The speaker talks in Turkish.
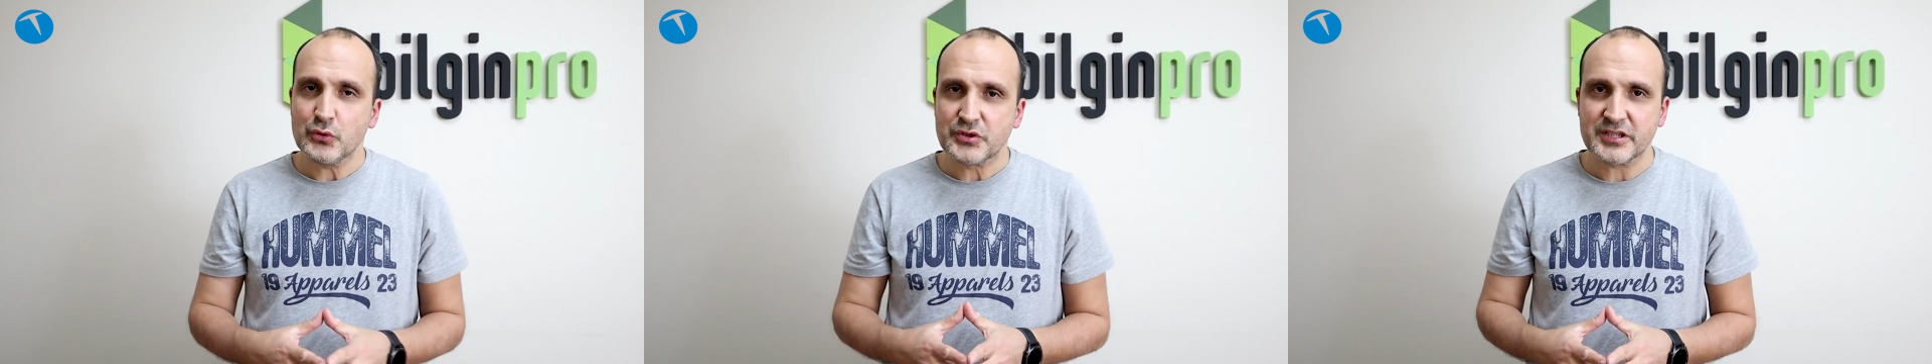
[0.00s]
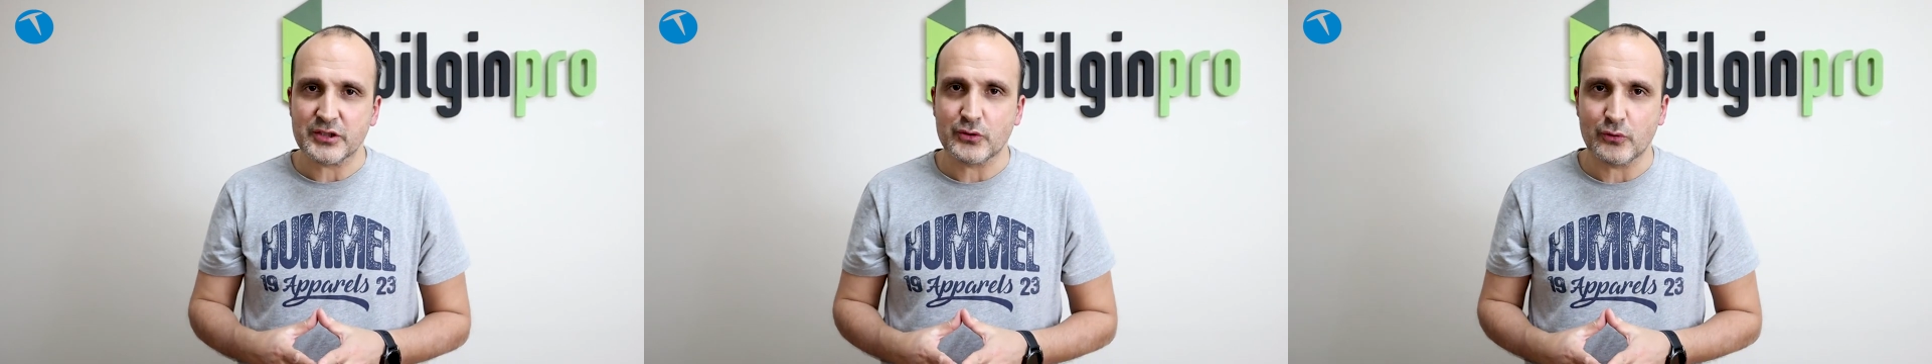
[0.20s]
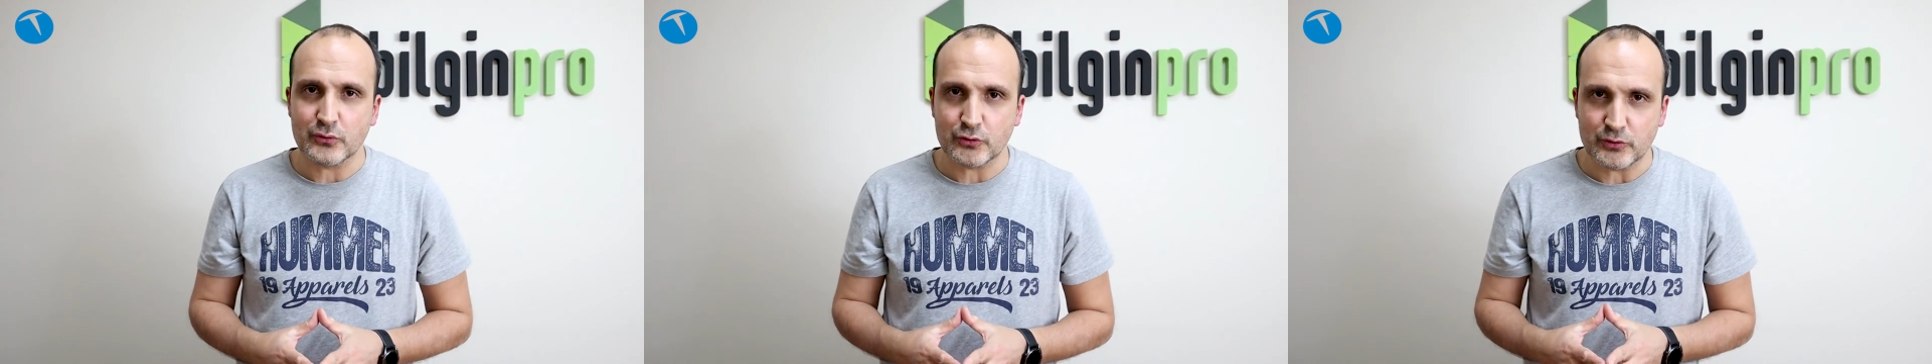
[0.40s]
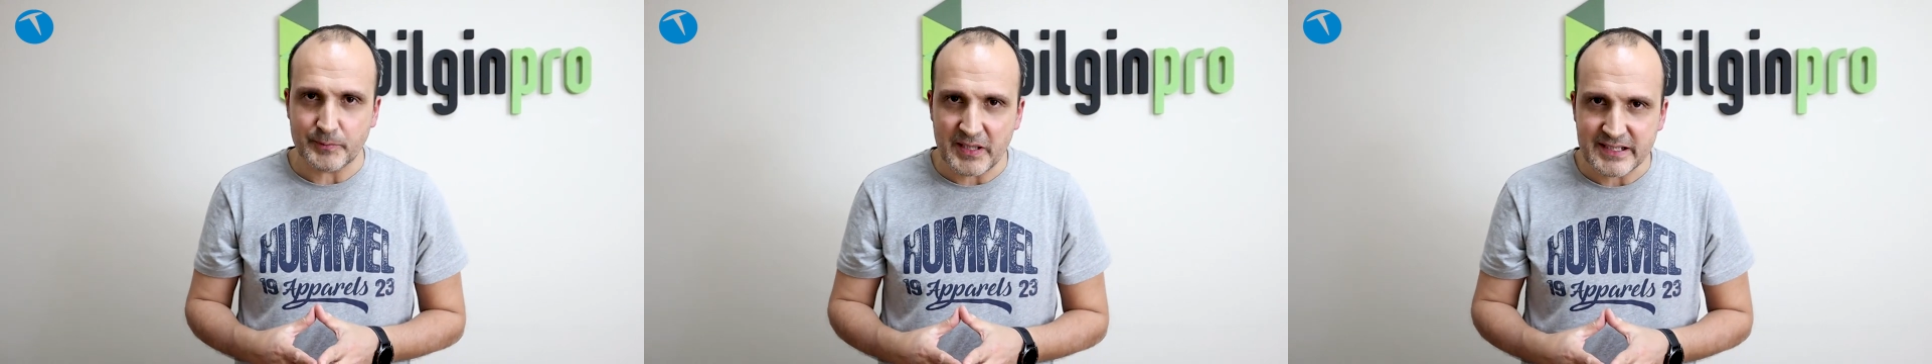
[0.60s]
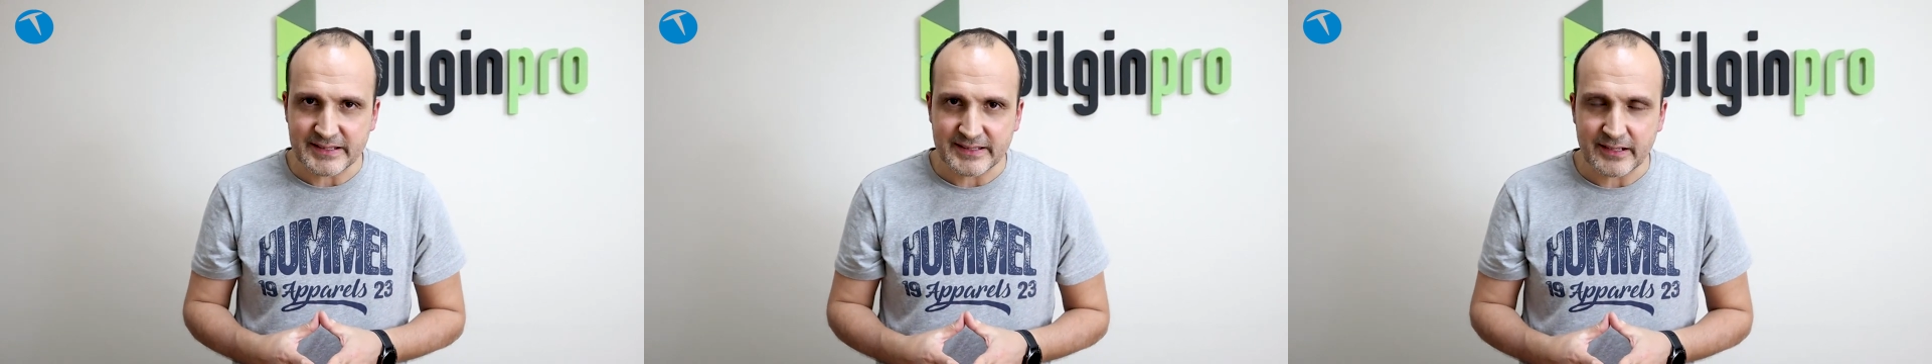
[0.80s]
yüksek
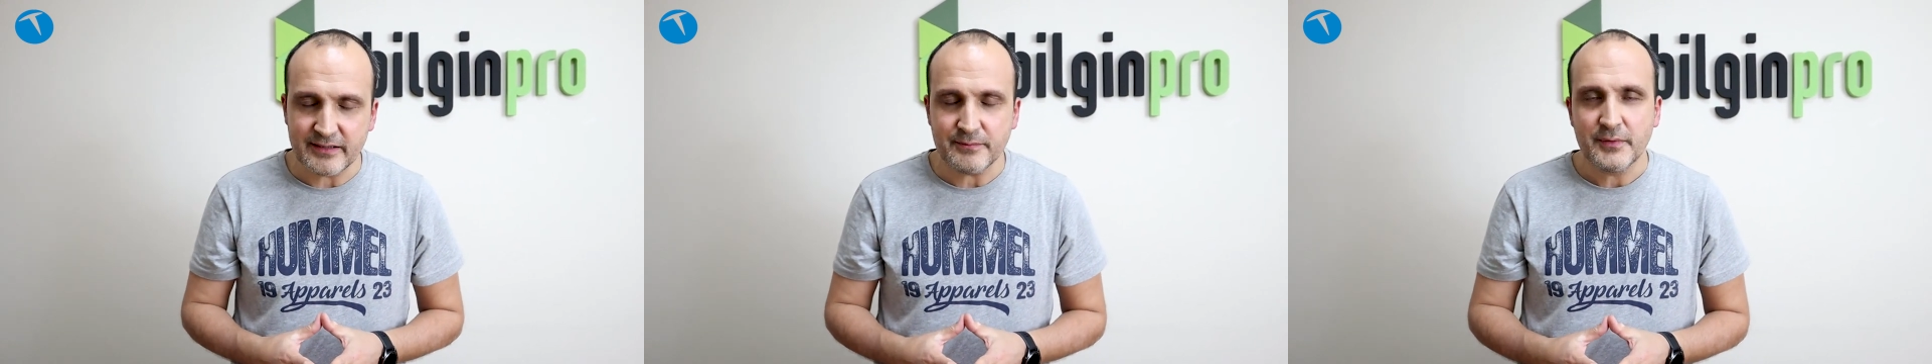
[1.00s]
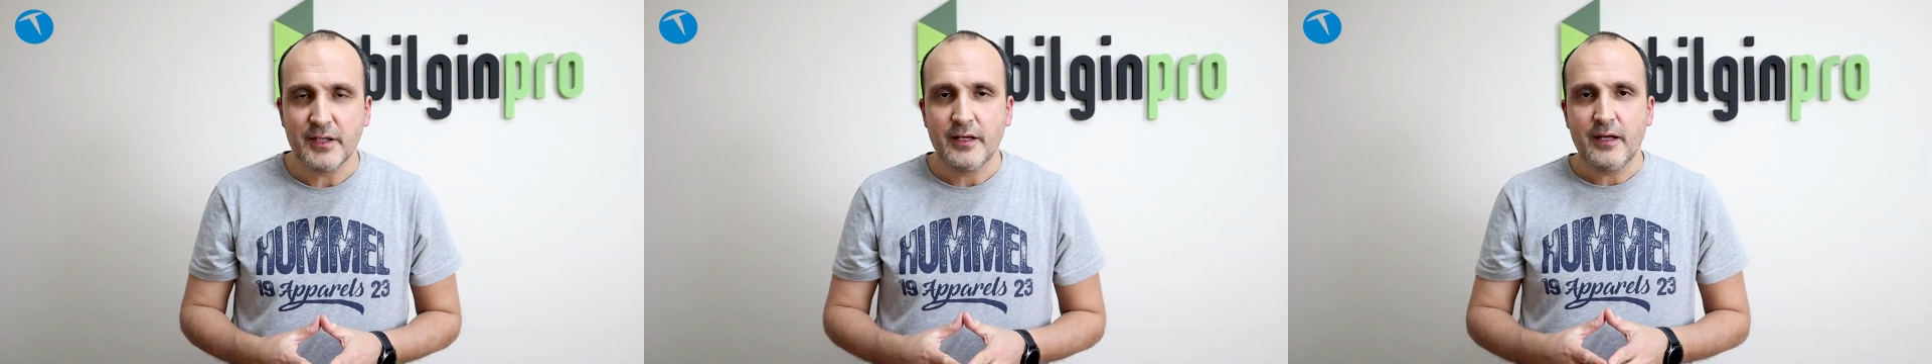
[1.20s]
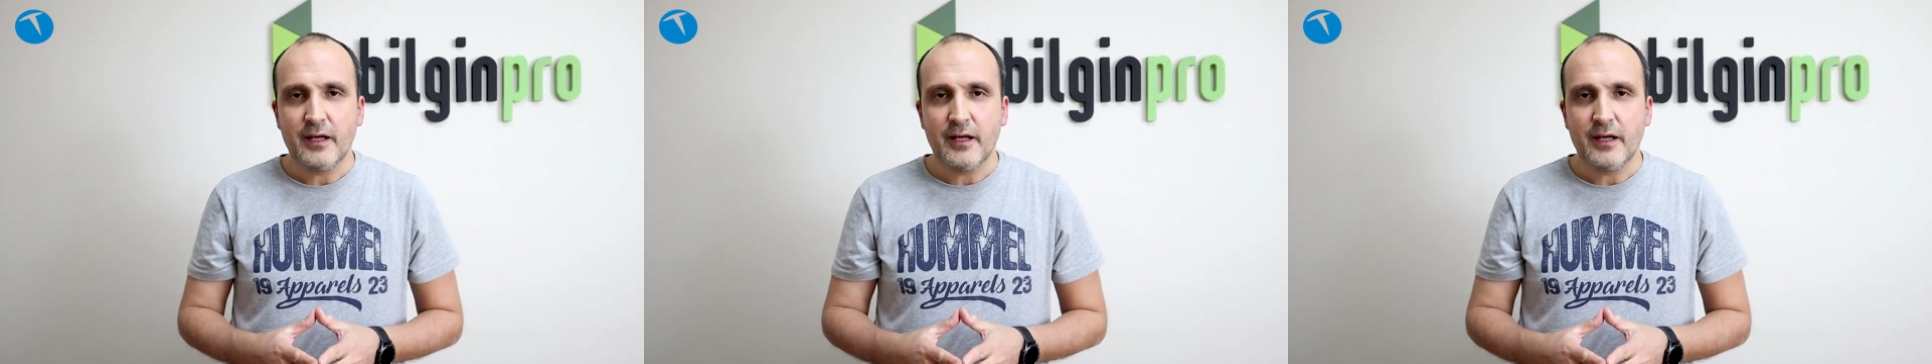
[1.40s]
olduğunu belirtelim